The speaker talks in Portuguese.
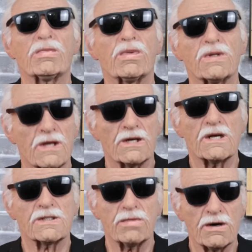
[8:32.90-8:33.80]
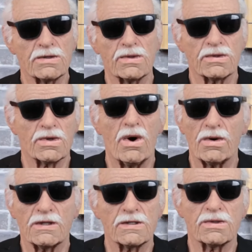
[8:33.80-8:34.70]
o poder nas mãos dos
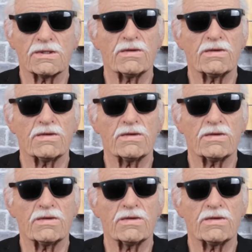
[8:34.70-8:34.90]
holders, dos